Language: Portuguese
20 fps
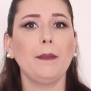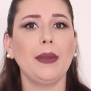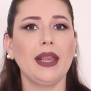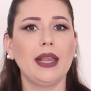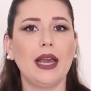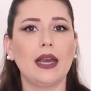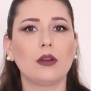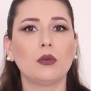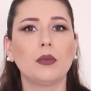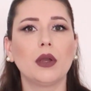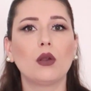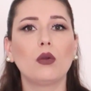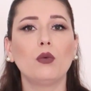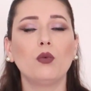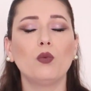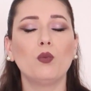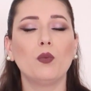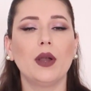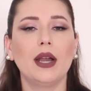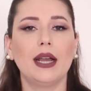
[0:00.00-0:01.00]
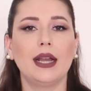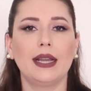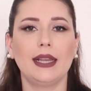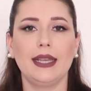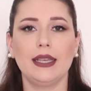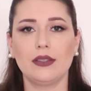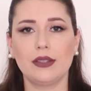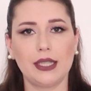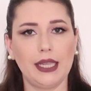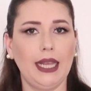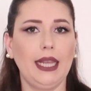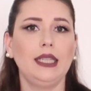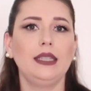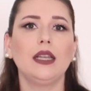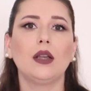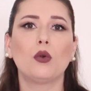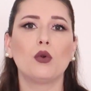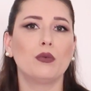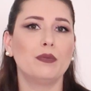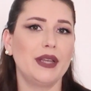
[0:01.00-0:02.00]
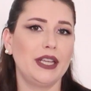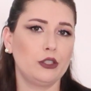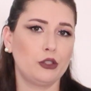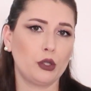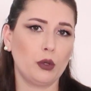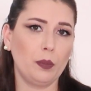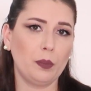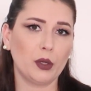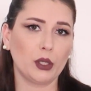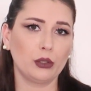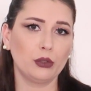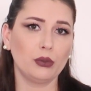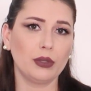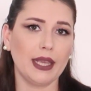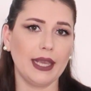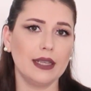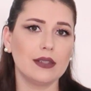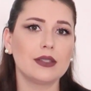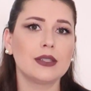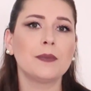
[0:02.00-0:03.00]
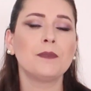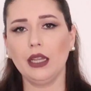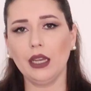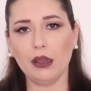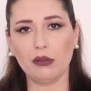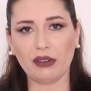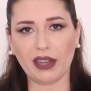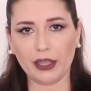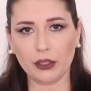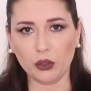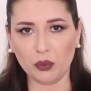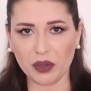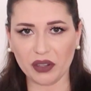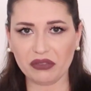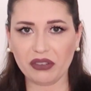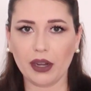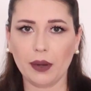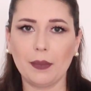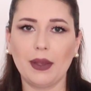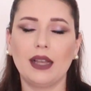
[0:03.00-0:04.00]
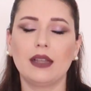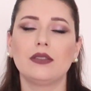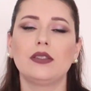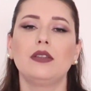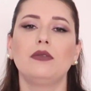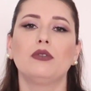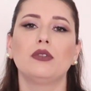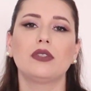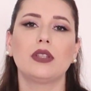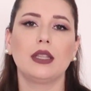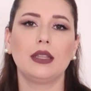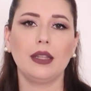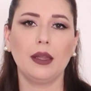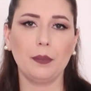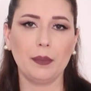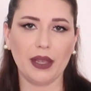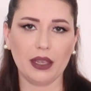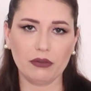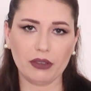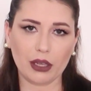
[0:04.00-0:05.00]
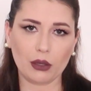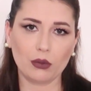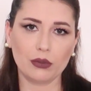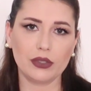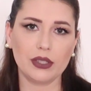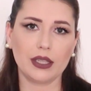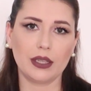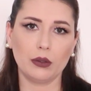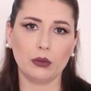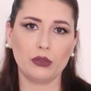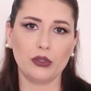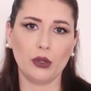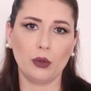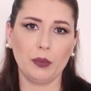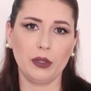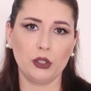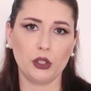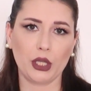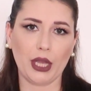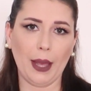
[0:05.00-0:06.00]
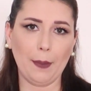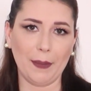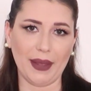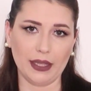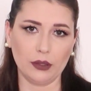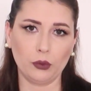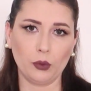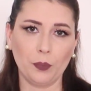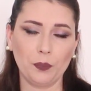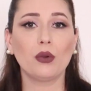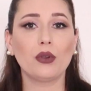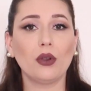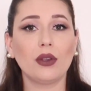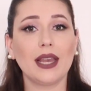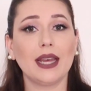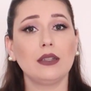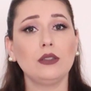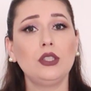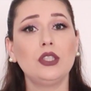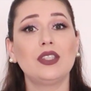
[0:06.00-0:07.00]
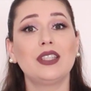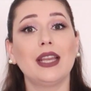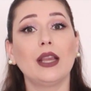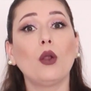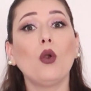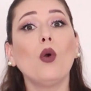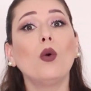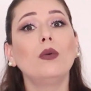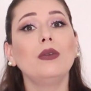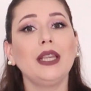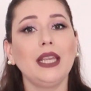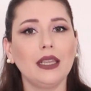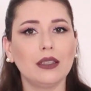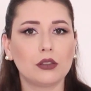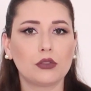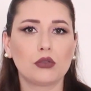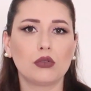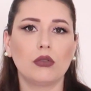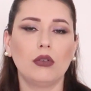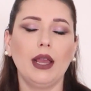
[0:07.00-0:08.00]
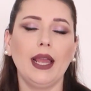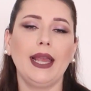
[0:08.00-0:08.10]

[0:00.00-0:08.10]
pegar uma, uma receita com o um médico português e levar em uma farmácia e você também vai conseguir o seu medicamento. O que eu quero dizer com isso